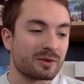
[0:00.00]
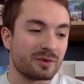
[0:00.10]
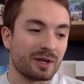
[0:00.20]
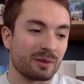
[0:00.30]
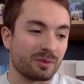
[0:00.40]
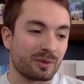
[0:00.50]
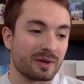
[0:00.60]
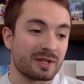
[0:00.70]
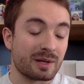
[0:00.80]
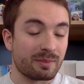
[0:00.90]
je te dirai pourquoi,
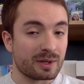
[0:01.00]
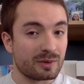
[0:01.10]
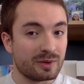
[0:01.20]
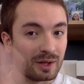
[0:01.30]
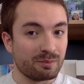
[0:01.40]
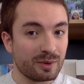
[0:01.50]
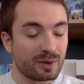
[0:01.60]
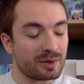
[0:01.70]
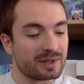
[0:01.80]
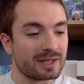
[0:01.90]
et si j'aime pas, je te dirai
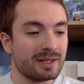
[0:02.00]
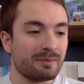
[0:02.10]
pourquoi aussi.